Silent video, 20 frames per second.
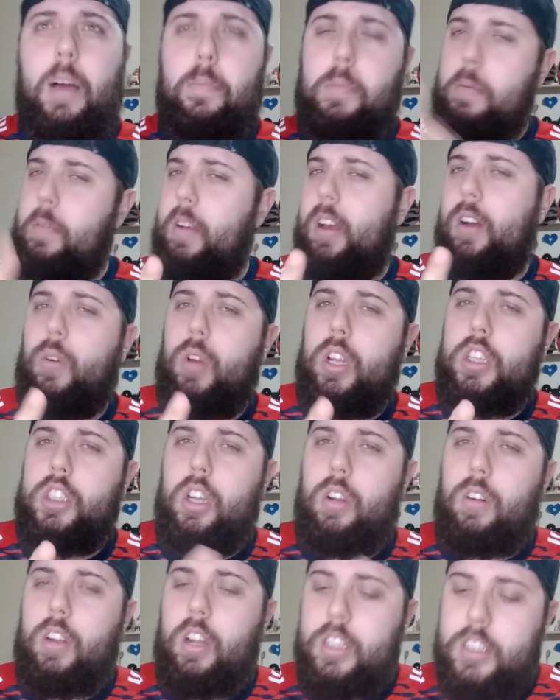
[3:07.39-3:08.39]
A, é o
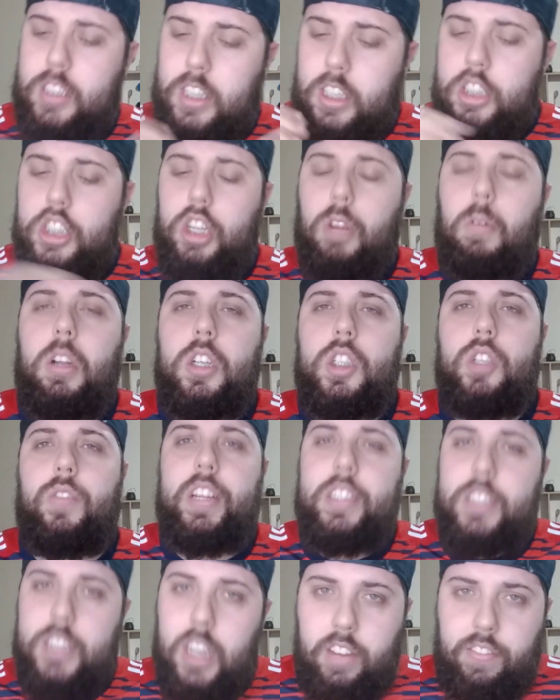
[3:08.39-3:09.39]
Cristiano Ronaldo sempre assim chegou na Juventus.